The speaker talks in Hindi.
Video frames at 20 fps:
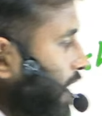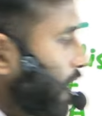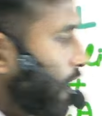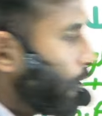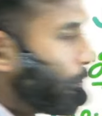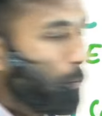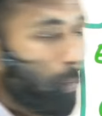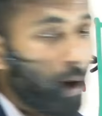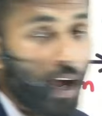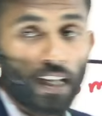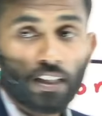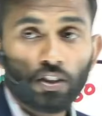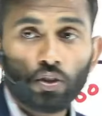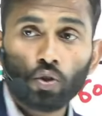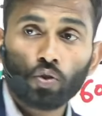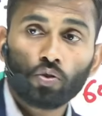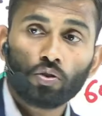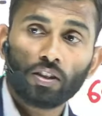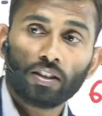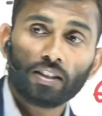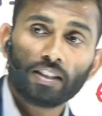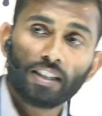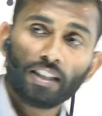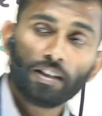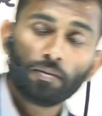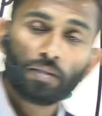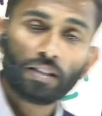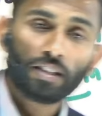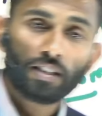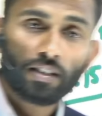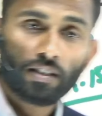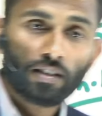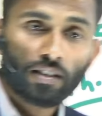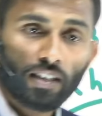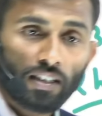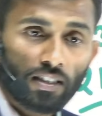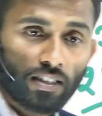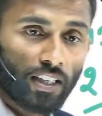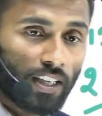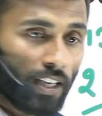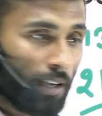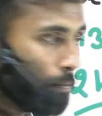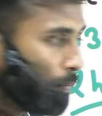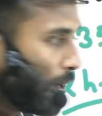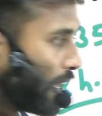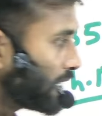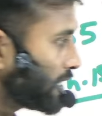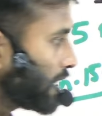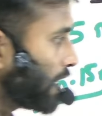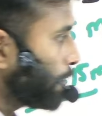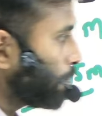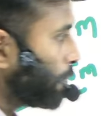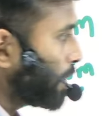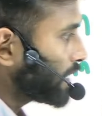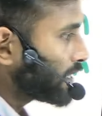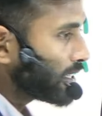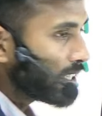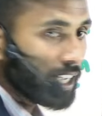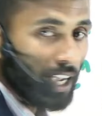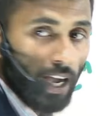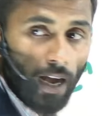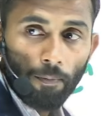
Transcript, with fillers: पांच क्वेश्चन चाहिए बस कितने चाहिए पांच यानी पांच दिया